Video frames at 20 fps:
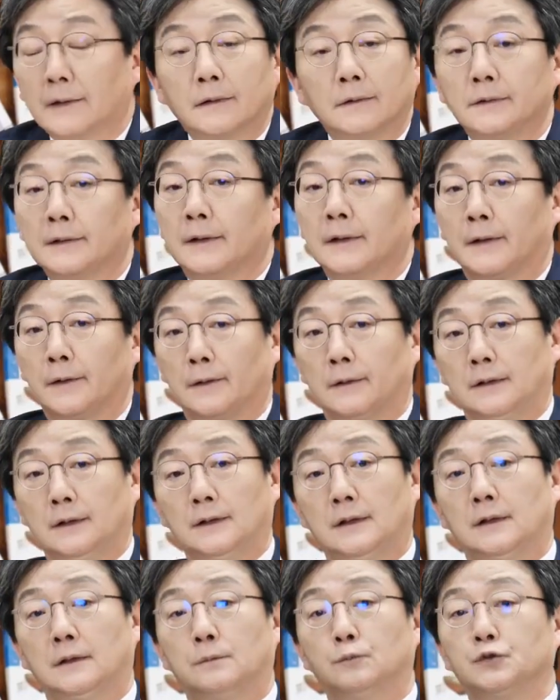그런데
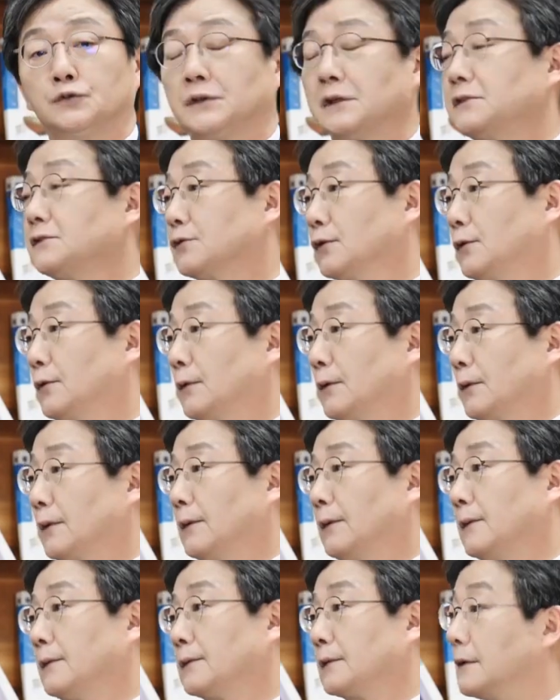이 문재인
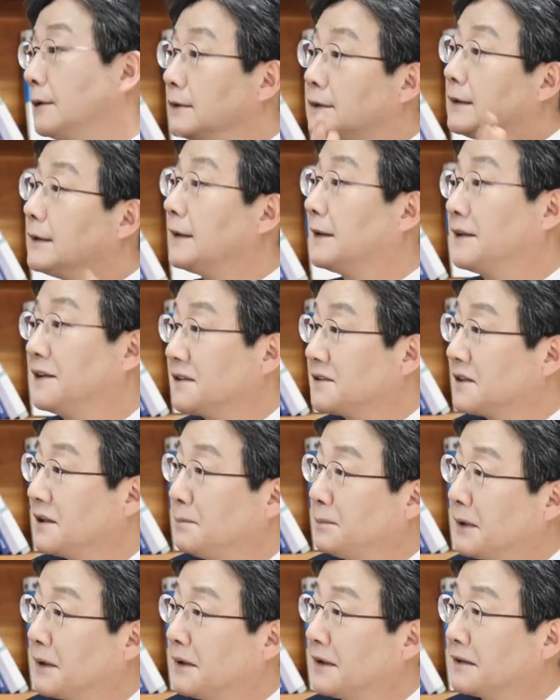정권은 거기에
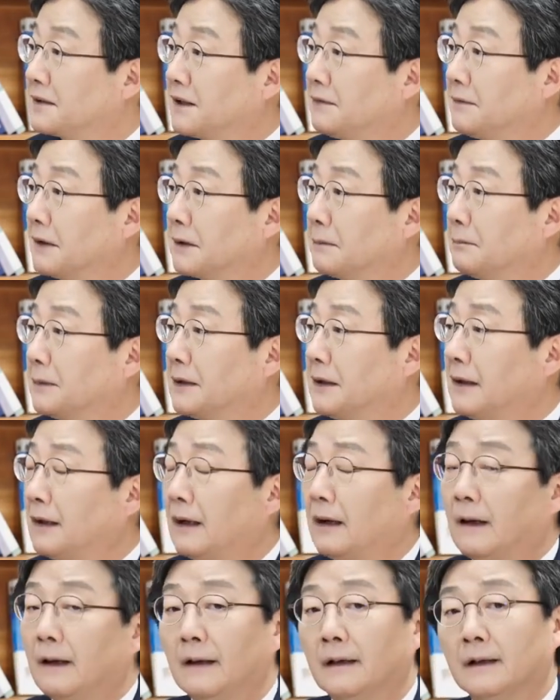실패를 했단
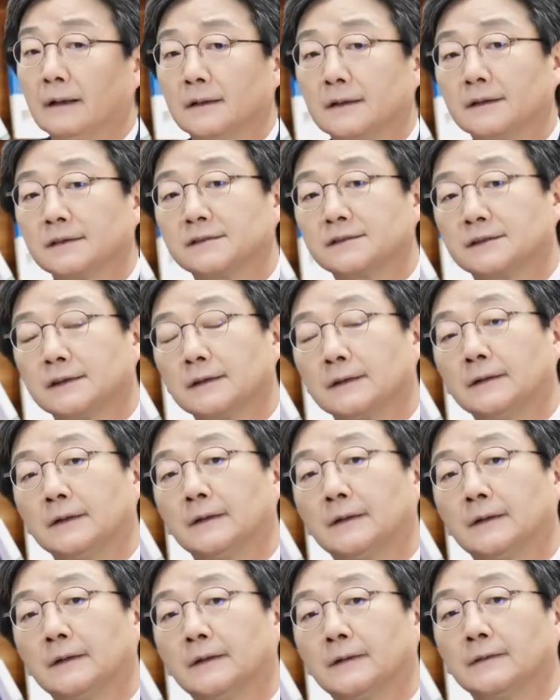말입니다. 그래서
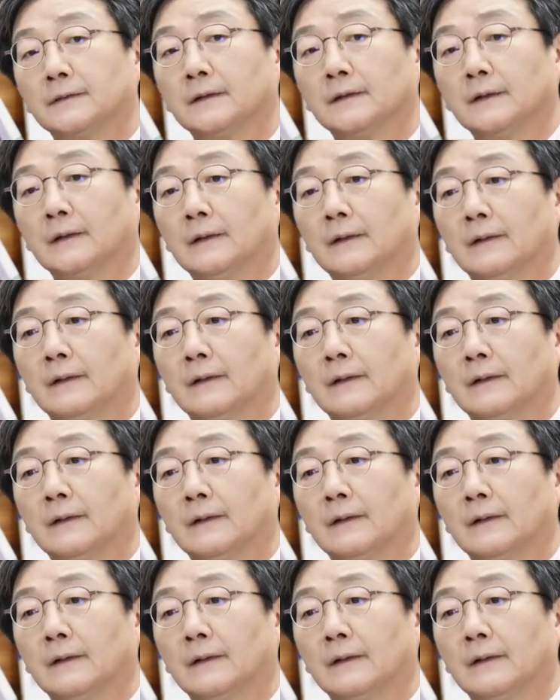저는